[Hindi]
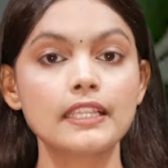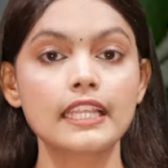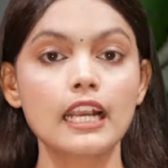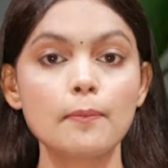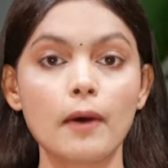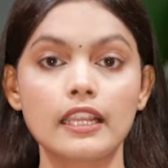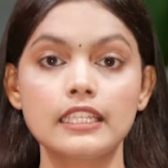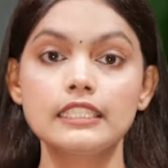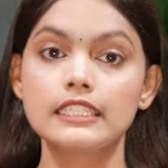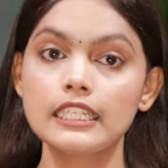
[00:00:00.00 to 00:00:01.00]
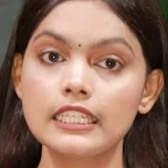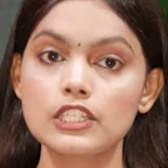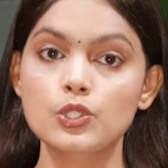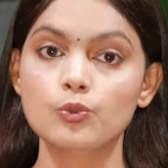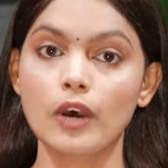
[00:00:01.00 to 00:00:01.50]
पत्ते का पानी दिन की
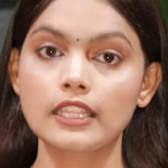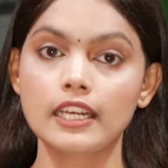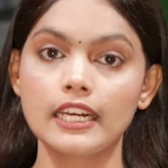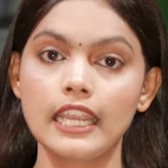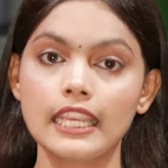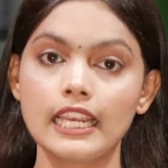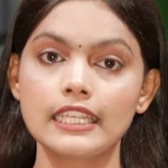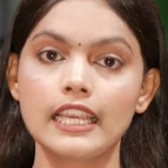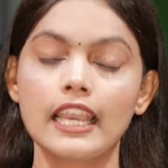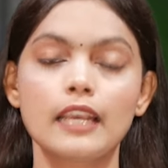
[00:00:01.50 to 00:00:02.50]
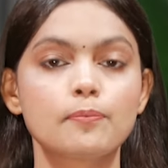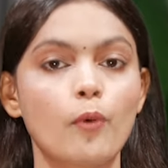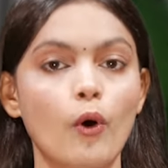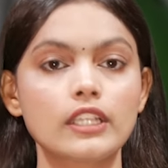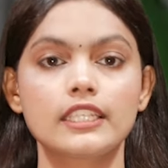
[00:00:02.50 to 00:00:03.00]
शुरुआत करने के लिए एक
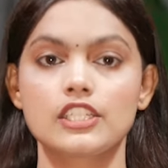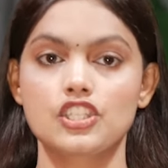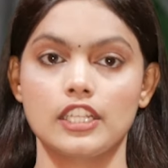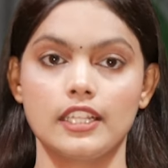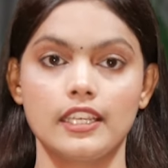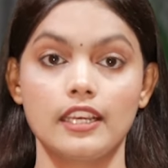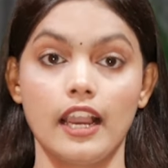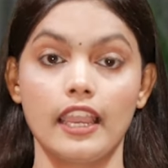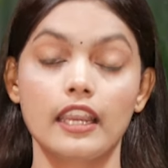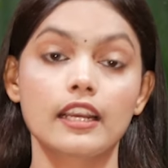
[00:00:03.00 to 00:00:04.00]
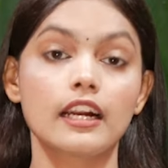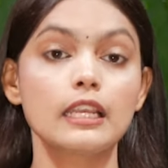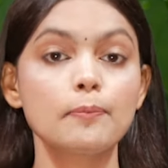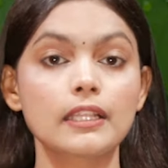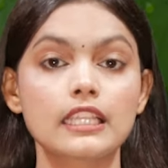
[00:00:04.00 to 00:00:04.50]
बहुत ही अच्छा तरीका है
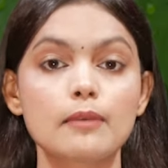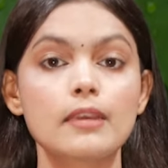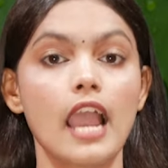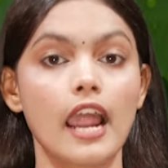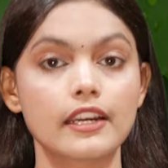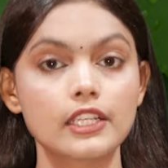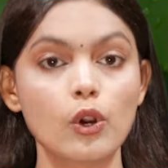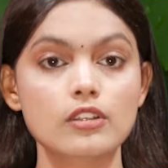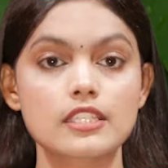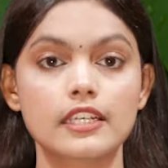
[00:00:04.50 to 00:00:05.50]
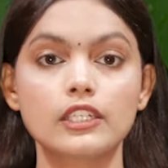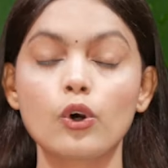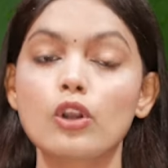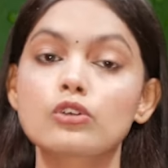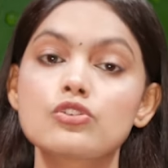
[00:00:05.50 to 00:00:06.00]
कड़ी पत्ते में एंटीऑक्सीडेंट
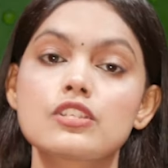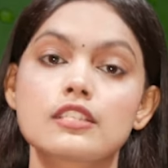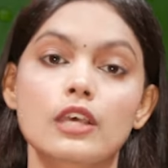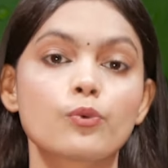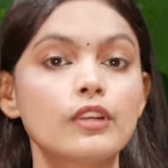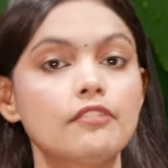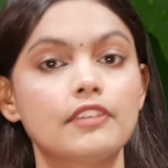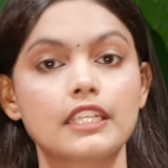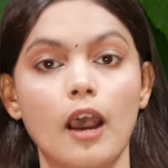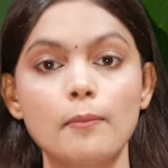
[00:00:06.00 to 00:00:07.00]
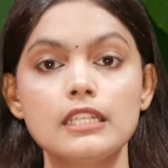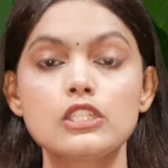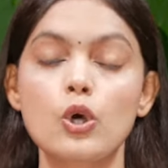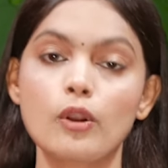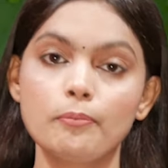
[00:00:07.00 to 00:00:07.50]
और कुछ ज़रूरी विटामिन
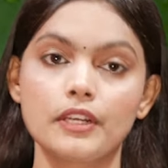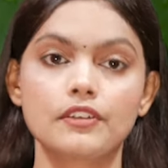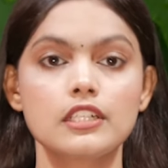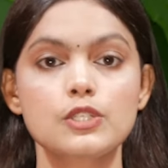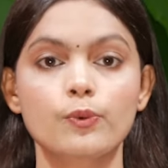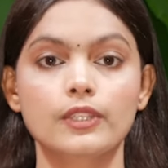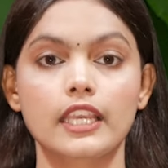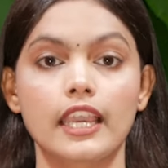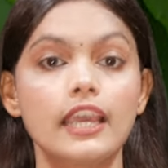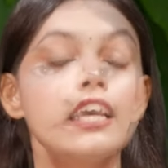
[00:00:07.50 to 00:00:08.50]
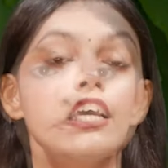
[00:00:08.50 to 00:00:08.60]
और मिनरल्स होते हैं